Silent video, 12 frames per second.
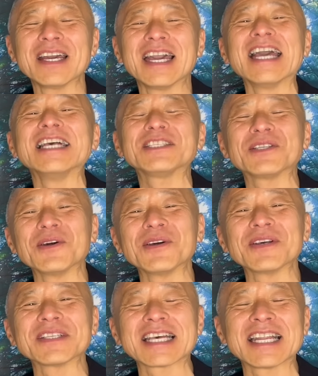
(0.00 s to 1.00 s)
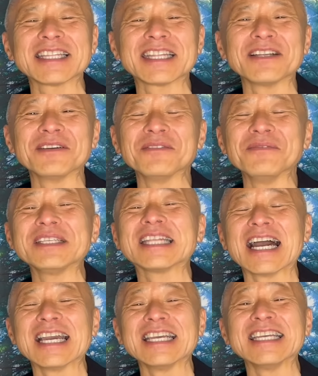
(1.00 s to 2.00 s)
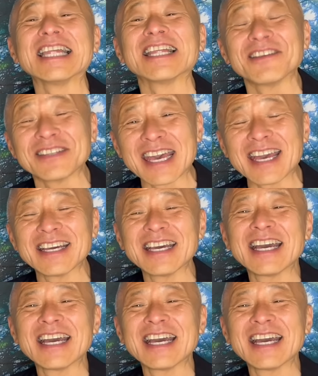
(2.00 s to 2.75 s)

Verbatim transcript: 演奏されてるみたいなので、